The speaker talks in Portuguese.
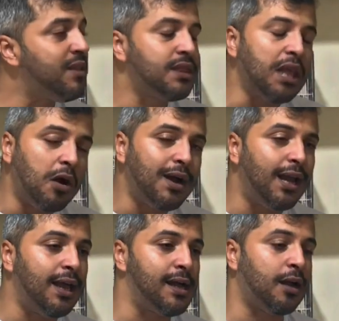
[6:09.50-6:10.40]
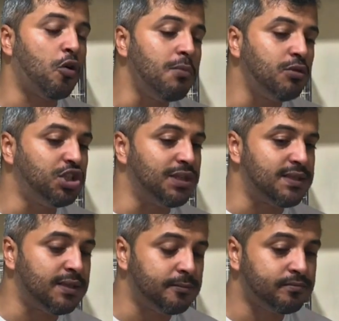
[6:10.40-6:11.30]
Então, galera, como eu
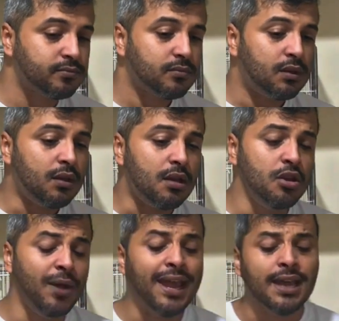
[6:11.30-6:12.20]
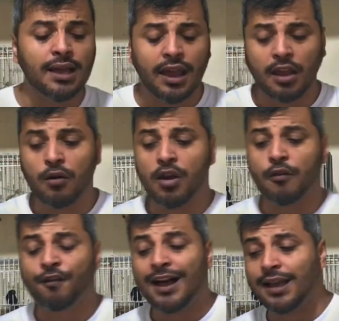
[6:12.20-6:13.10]
disse, né? É que eu,
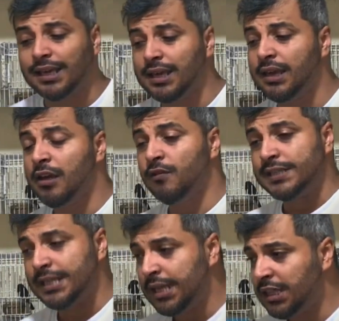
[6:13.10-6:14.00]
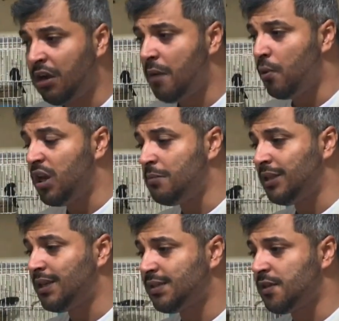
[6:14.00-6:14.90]
eu falo aqui, você tem que dar uma boa
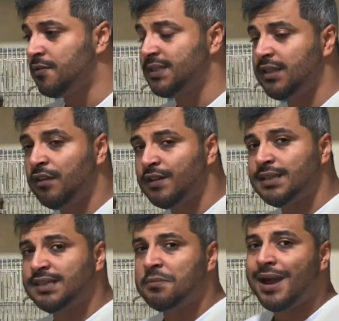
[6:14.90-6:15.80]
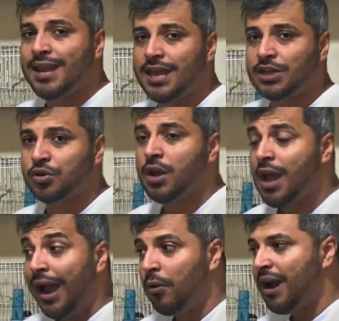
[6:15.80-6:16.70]
alimentação, você tem que fazer esse manejo.
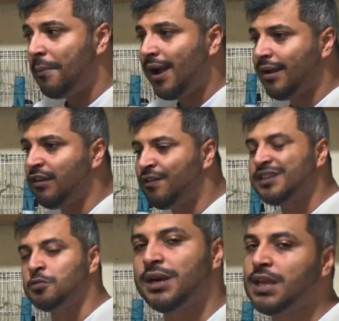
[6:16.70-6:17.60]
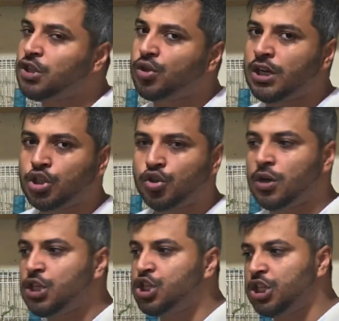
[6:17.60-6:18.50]
Aí o camarada faz o manejo durante
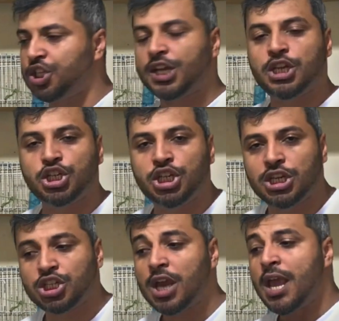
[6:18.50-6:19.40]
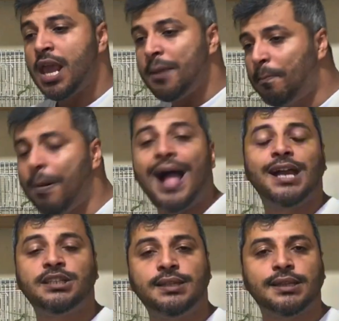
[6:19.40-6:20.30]
dois dias, três dias, e
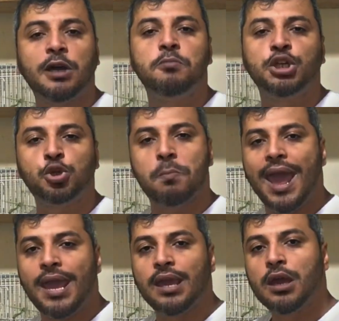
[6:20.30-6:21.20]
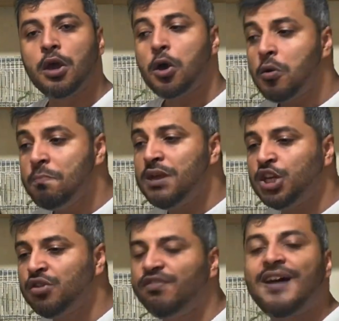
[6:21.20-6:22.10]
para de tratar o bicho bem. O
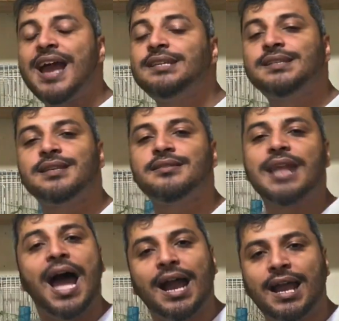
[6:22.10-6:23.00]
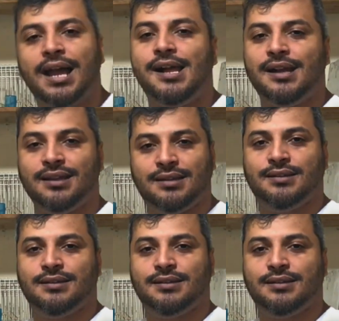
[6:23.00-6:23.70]
bicho vai desandar, cara.